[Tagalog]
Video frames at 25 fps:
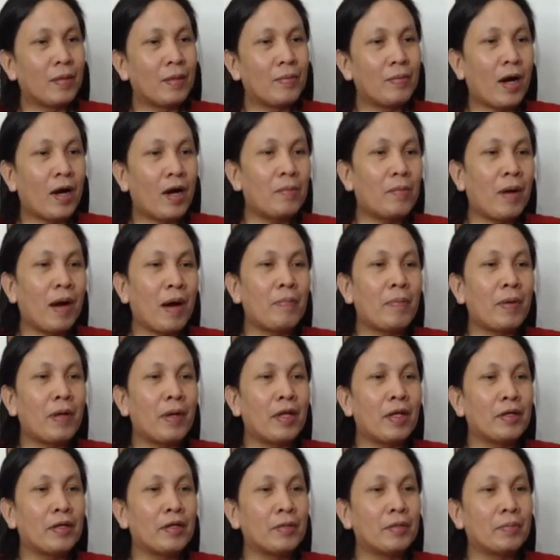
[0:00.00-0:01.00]
Mahaba-haba
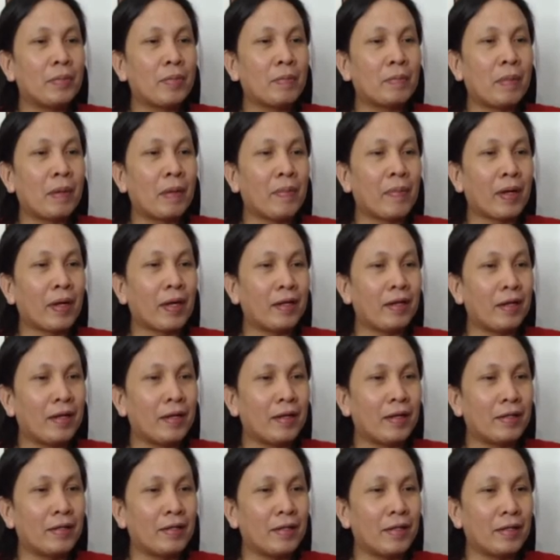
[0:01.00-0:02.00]
pala yung
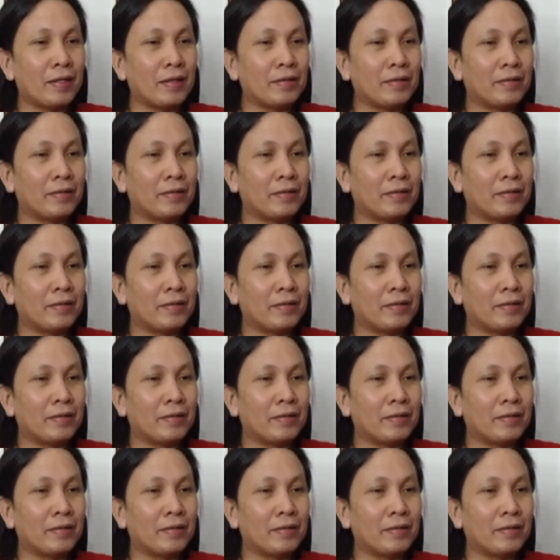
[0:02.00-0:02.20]
pagpapakilala niya. Ano?